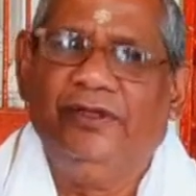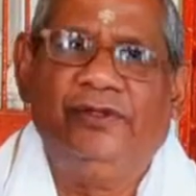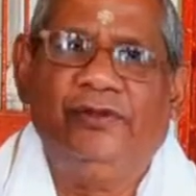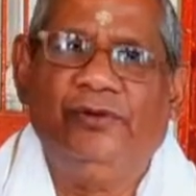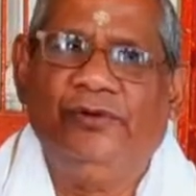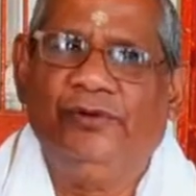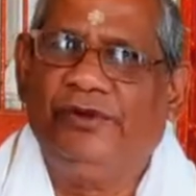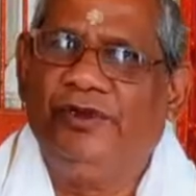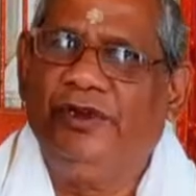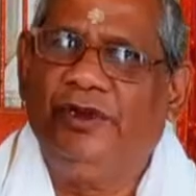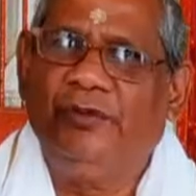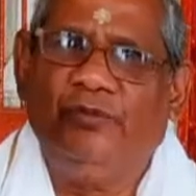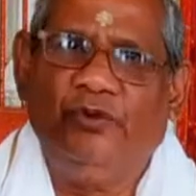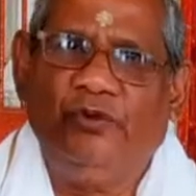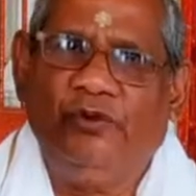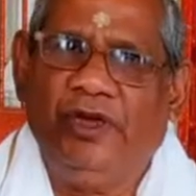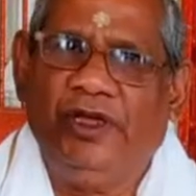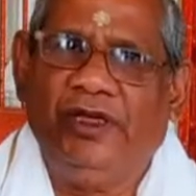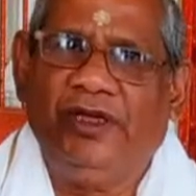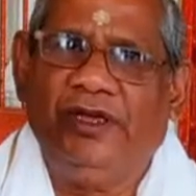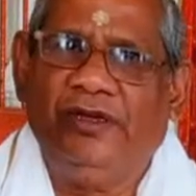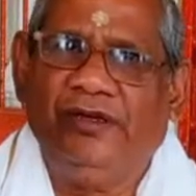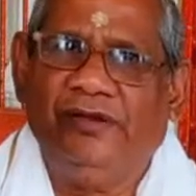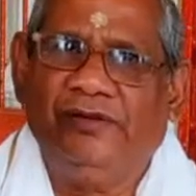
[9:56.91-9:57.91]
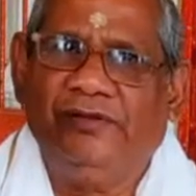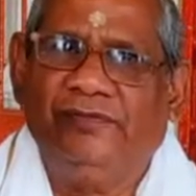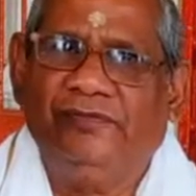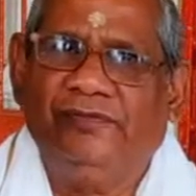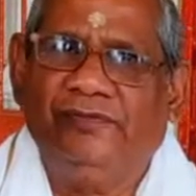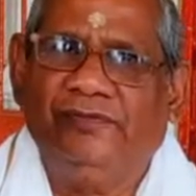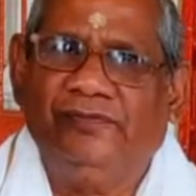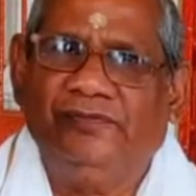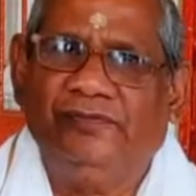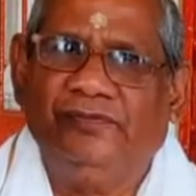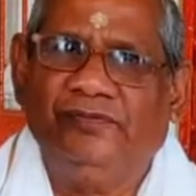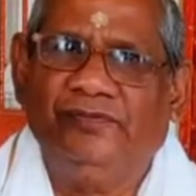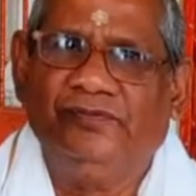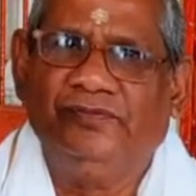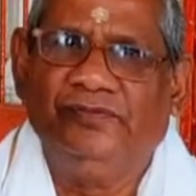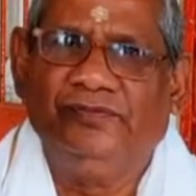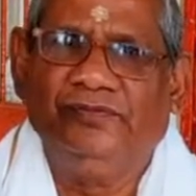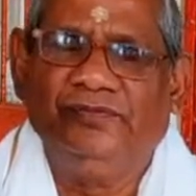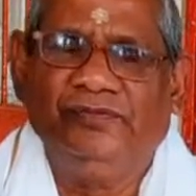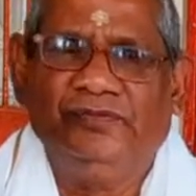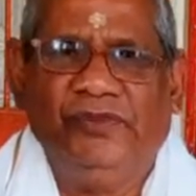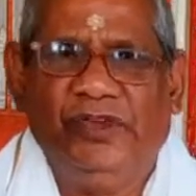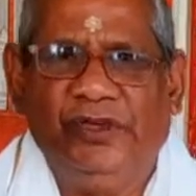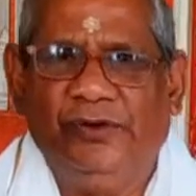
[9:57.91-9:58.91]
तो उसने बुलवाया
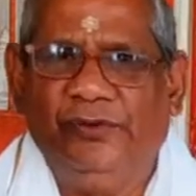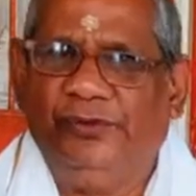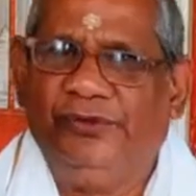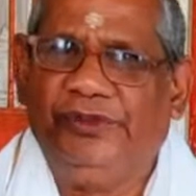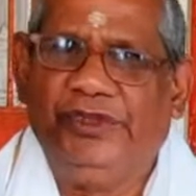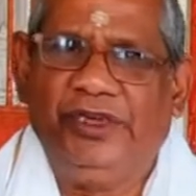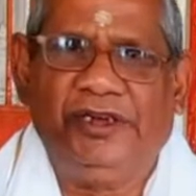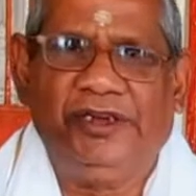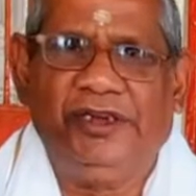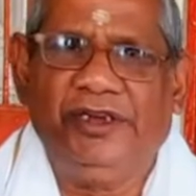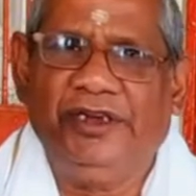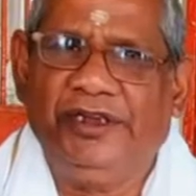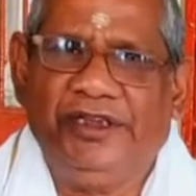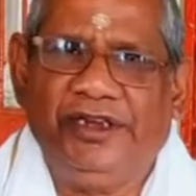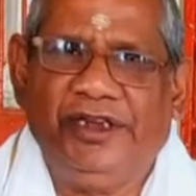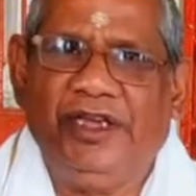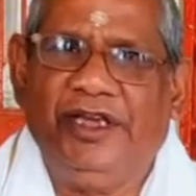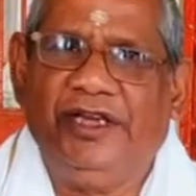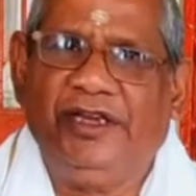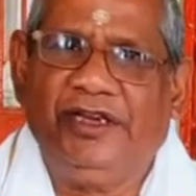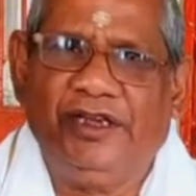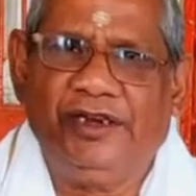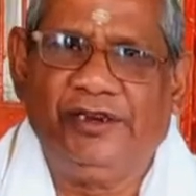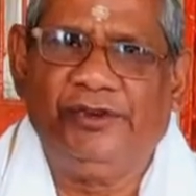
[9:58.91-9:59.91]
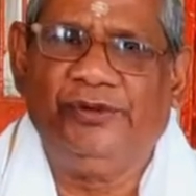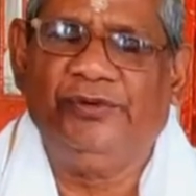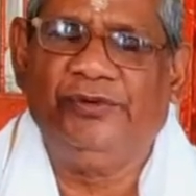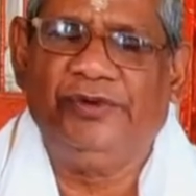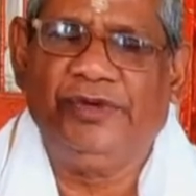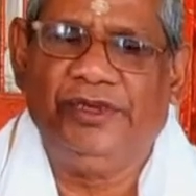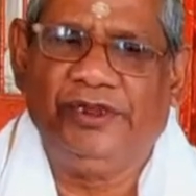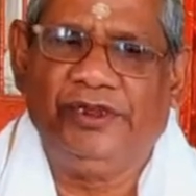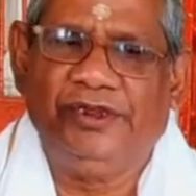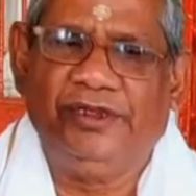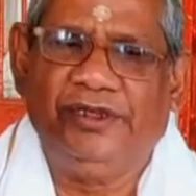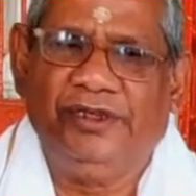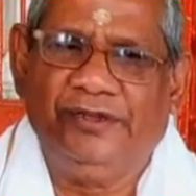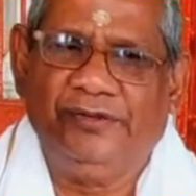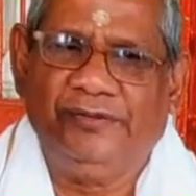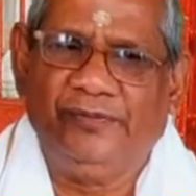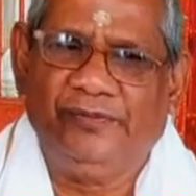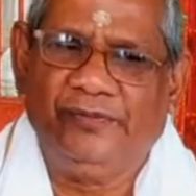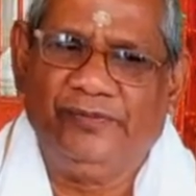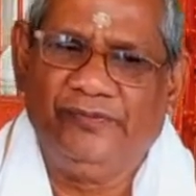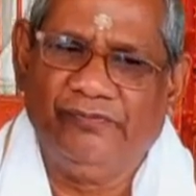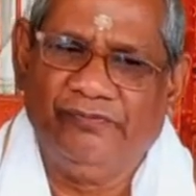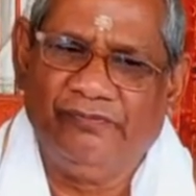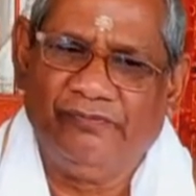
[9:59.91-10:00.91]
और उच्चाटन क्रियाएँ कर चुके
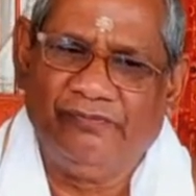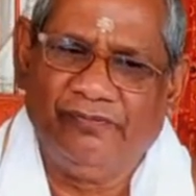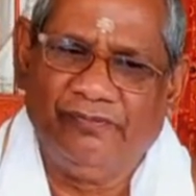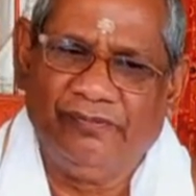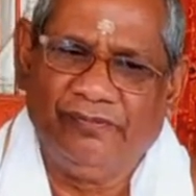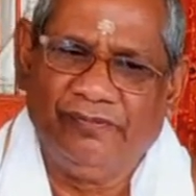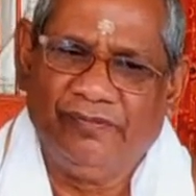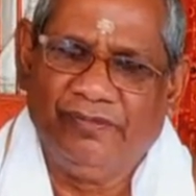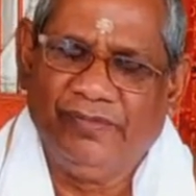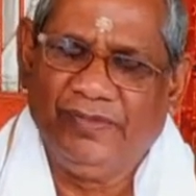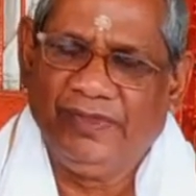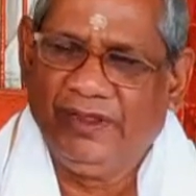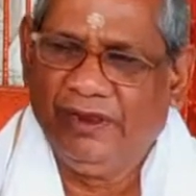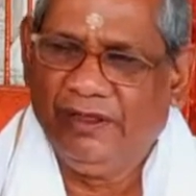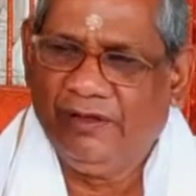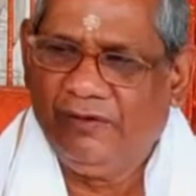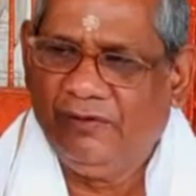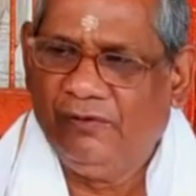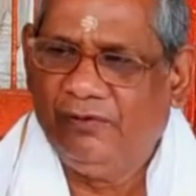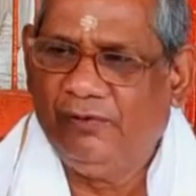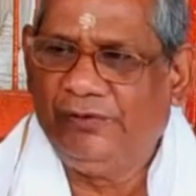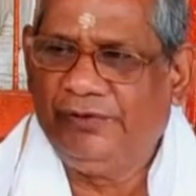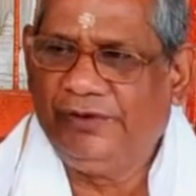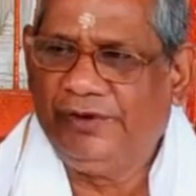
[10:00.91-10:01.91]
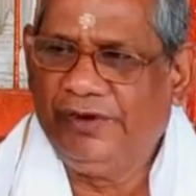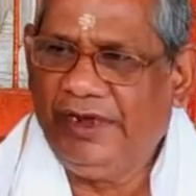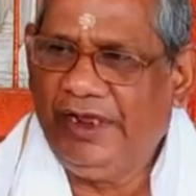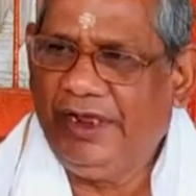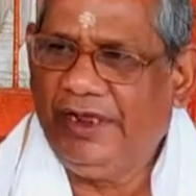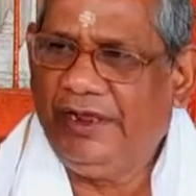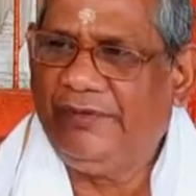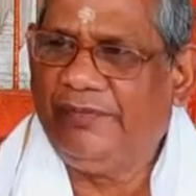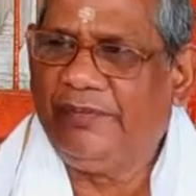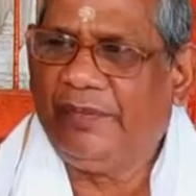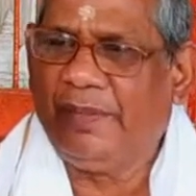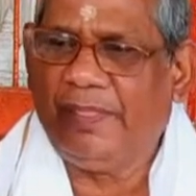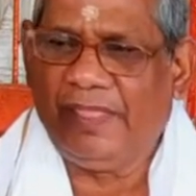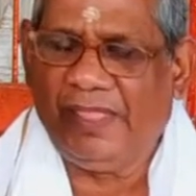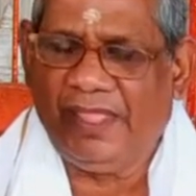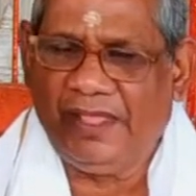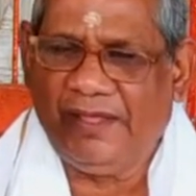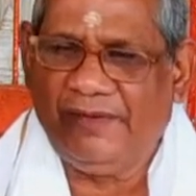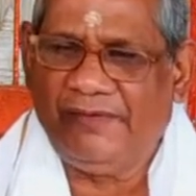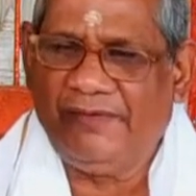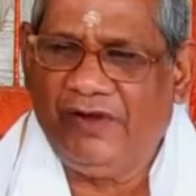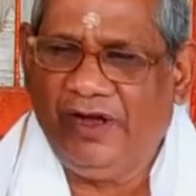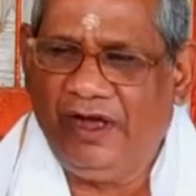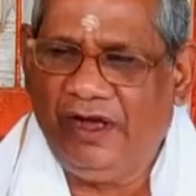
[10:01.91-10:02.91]
थे उसने
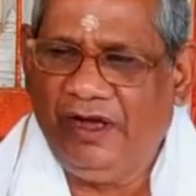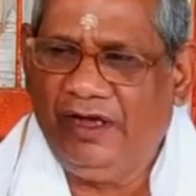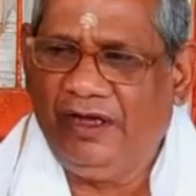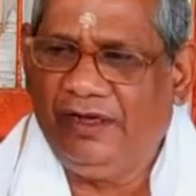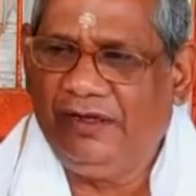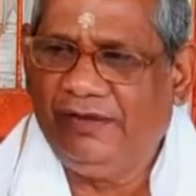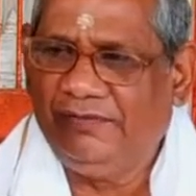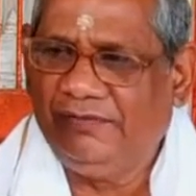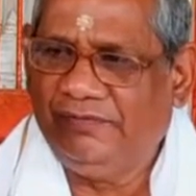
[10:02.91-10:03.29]
कहा